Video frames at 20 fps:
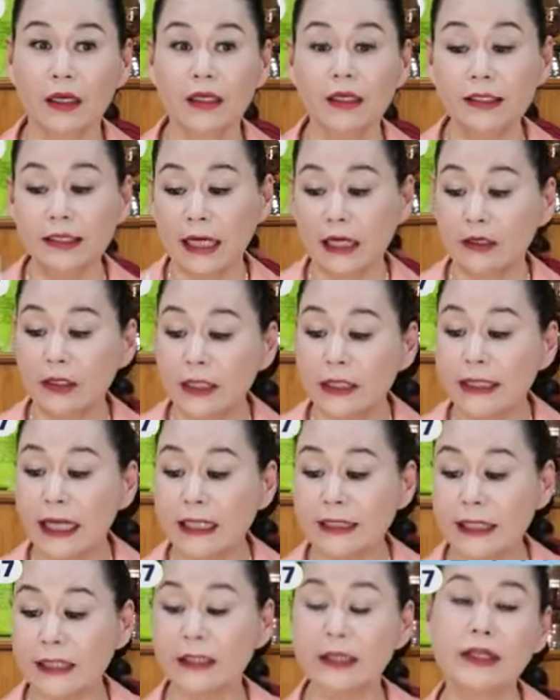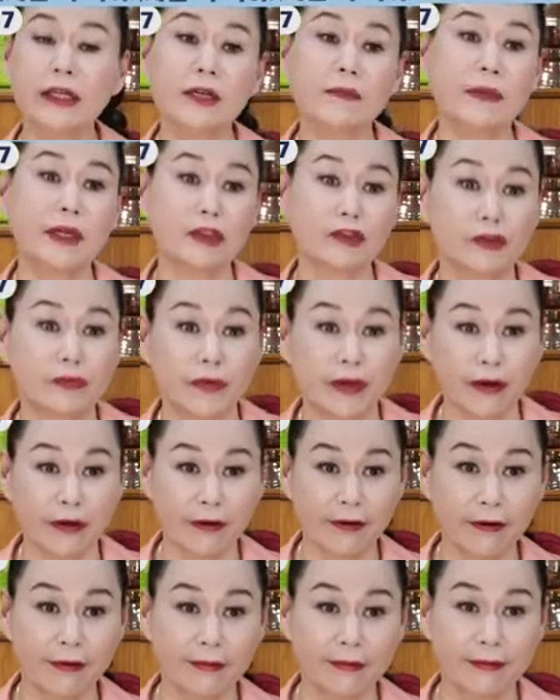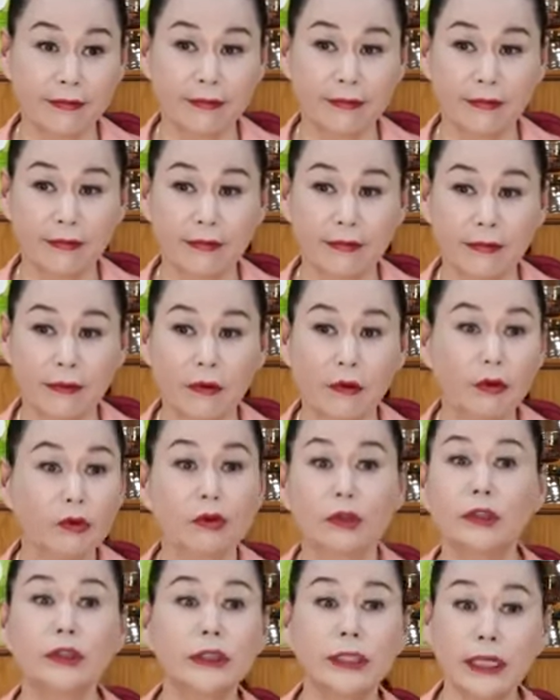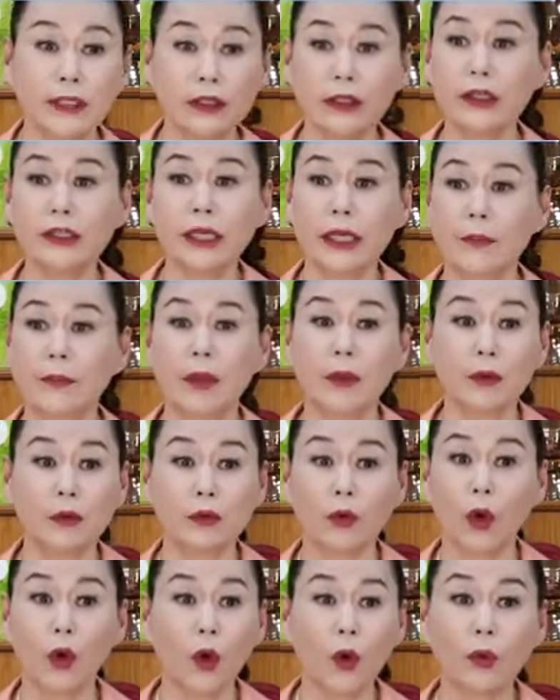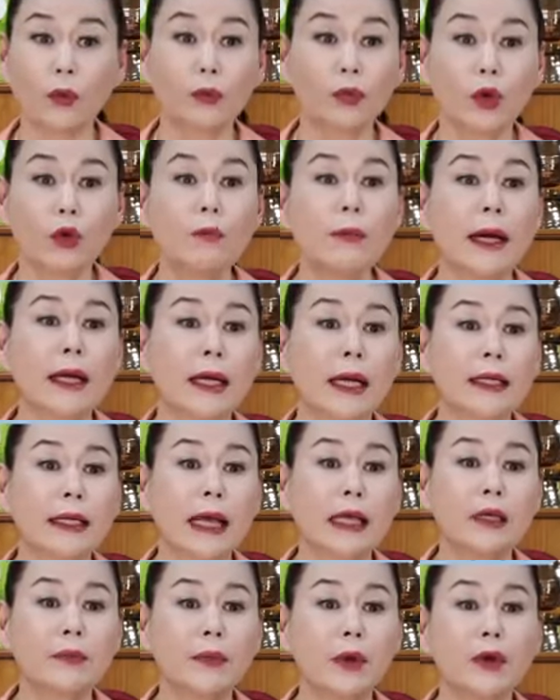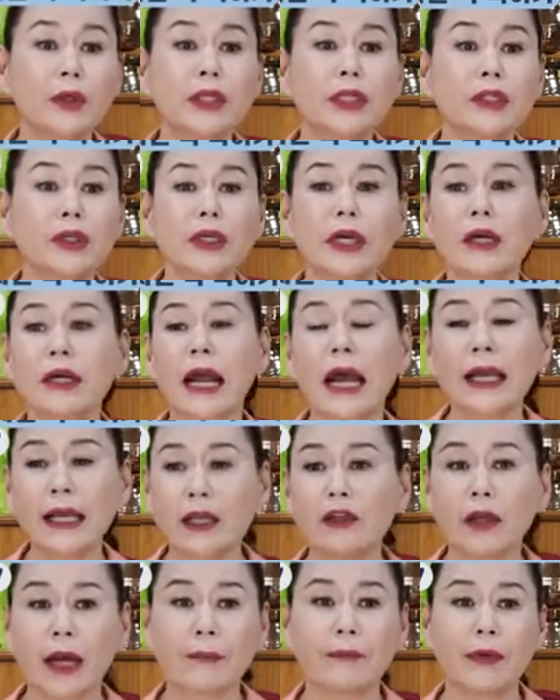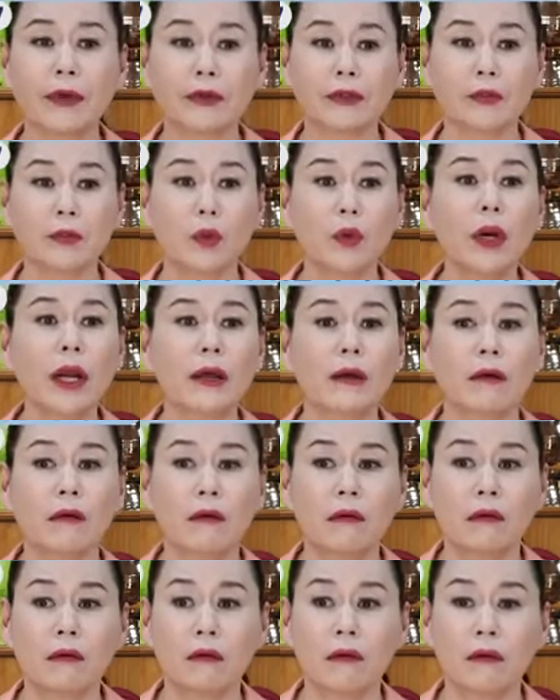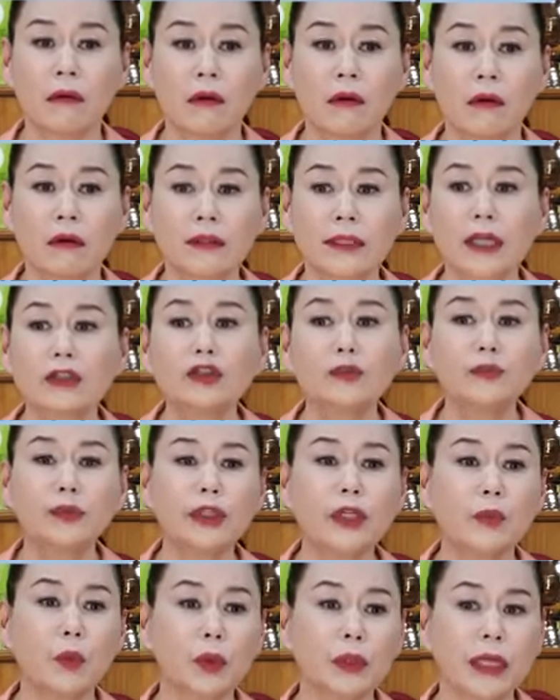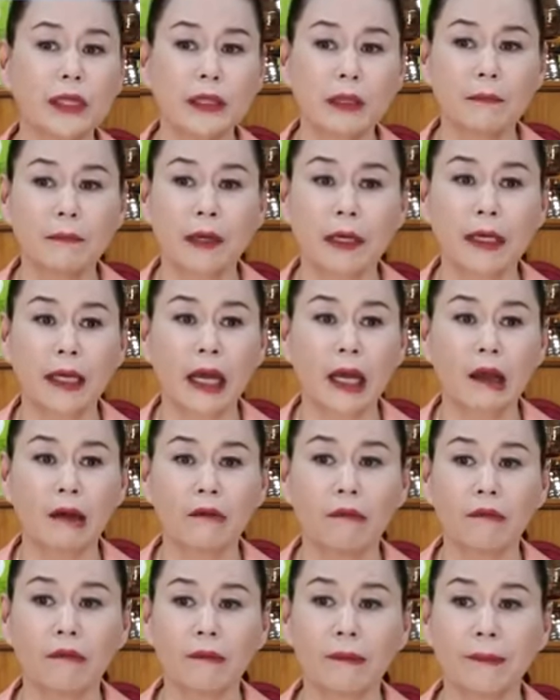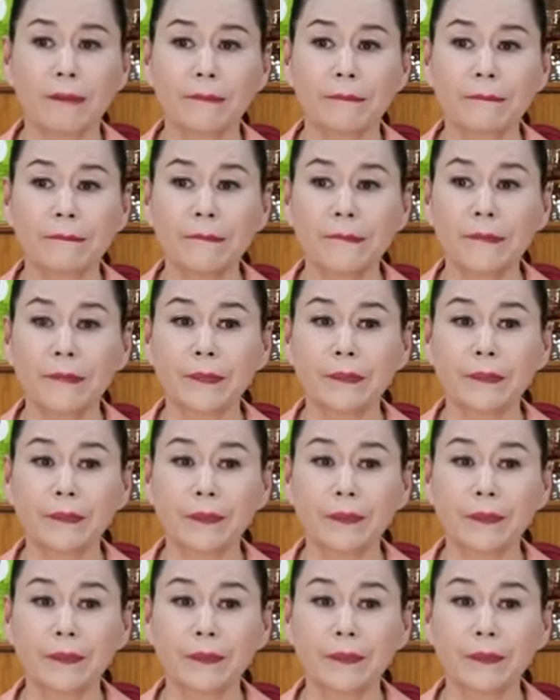그러지 않고 그냥 생년일만 주면 그생년를 사람이 어, 너무 많아. 나는 명리 철학을 한 개도 안 배워서 몰라요. 사주풀이를 못 한단 말이야. 응?